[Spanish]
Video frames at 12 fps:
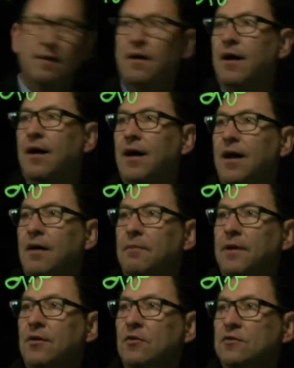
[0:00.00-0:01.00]
A
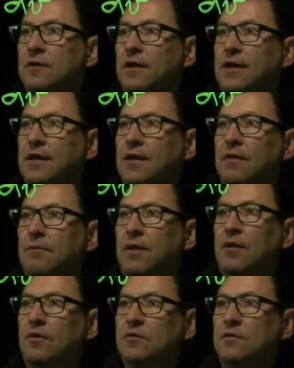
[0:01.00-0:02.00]
menos R
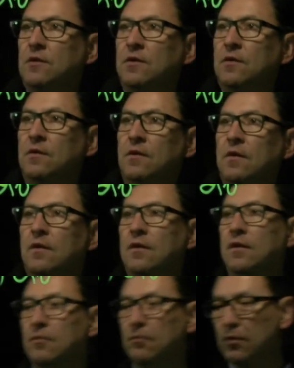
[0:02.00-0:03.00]
medios.
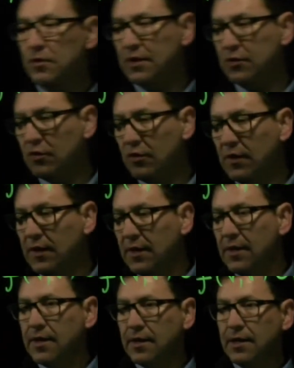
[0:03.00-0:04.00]
Por lo tanto,
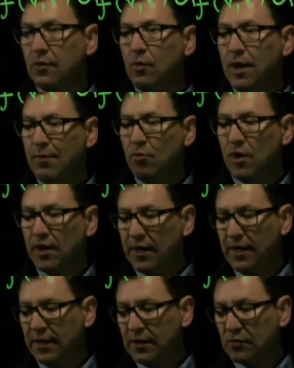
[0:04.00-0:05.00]
calculamos
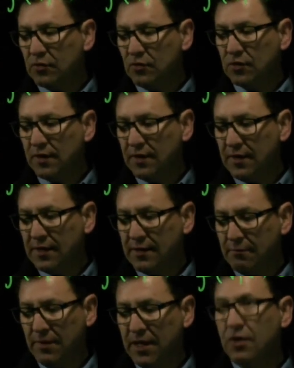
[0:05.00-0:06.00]
acá, esto nos queda R
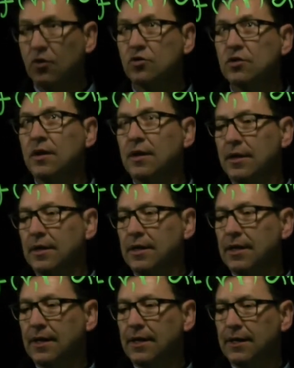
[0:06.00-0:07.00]
medios
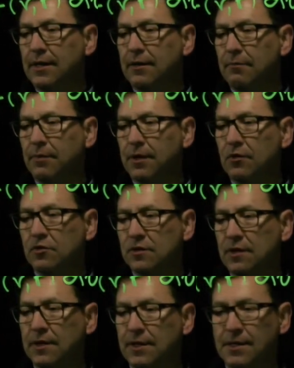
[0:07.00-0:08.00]
y A menos
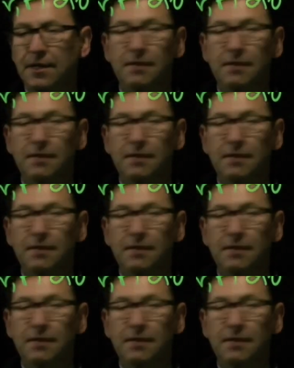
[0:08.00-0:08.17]
R